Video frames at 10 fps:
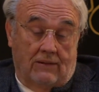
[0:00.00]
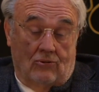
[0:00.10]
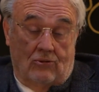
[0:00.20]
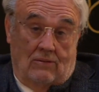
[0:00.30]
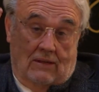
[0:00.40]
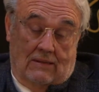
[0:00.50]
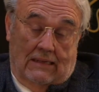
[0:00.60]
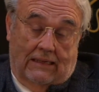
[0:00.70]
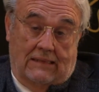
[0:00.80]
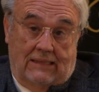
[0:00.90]
entonces
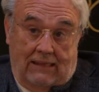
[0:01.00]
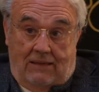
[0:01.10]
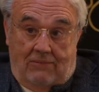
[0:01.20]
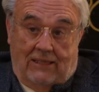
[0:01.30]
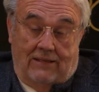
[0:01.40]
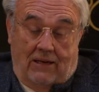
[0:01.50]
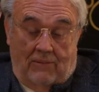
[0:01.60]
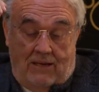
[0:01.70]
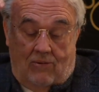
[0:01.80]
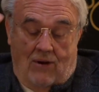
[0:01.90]
la, gente que iba tan
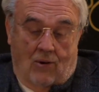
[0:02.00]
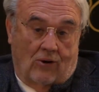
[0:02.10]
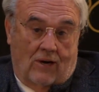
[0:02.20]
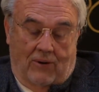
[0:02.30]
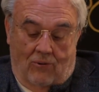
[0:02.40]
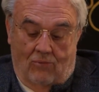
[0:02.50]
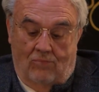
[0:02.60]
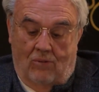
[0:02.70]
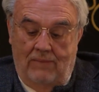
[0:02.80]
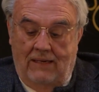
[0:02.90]
desarrapada llevaba una gorra, pero no
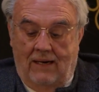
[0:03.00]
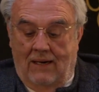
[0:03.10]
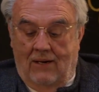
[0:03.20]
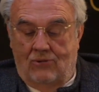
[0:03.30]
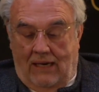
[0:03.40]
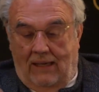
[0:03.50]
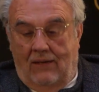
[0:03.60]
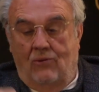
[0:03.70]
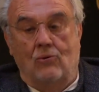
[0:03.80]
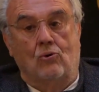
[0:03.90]
un bombín, o sea
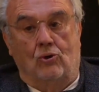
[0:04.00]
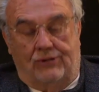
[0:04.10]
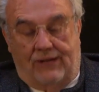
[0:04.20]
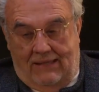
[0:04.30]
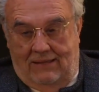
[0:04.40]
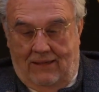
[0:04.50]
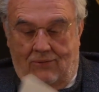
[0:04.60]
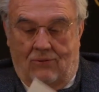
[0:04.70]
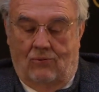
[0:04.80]
que hizo un contraste, ¿no?